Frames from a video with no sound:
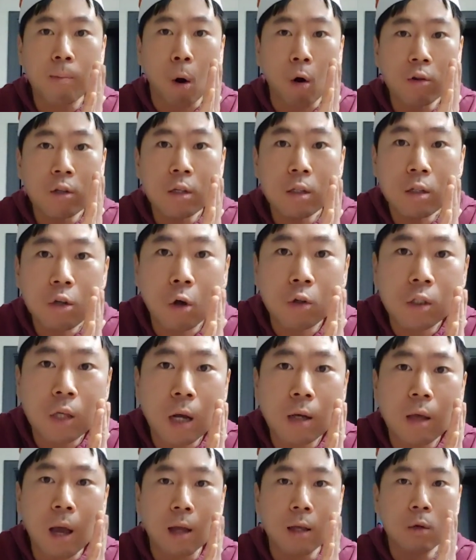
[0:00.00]
먹는
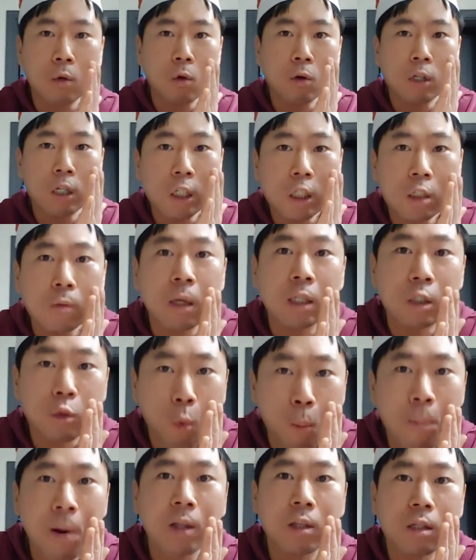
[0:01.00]
영상이 아니고
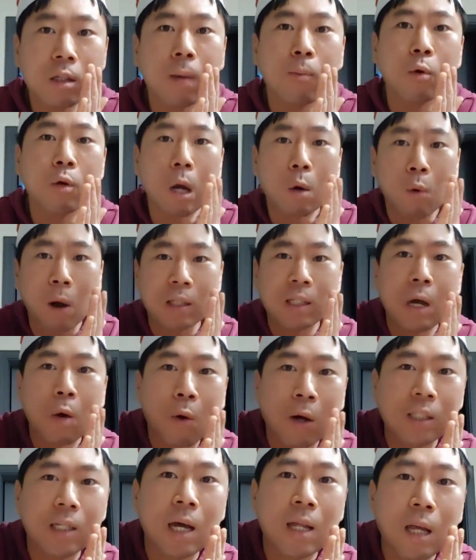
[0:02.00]
크리스마스 홈파티다 보니까
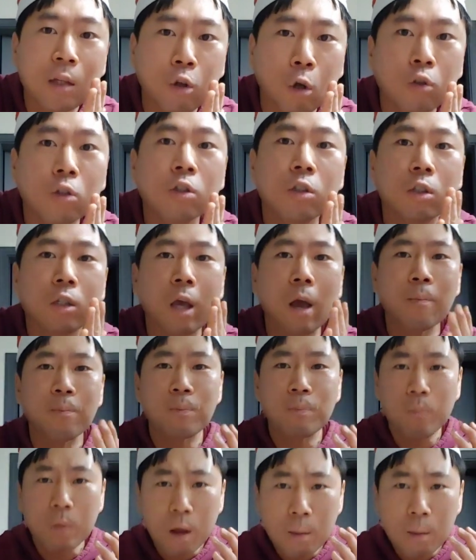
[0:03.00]
과자 과자 하나 더 뜯을게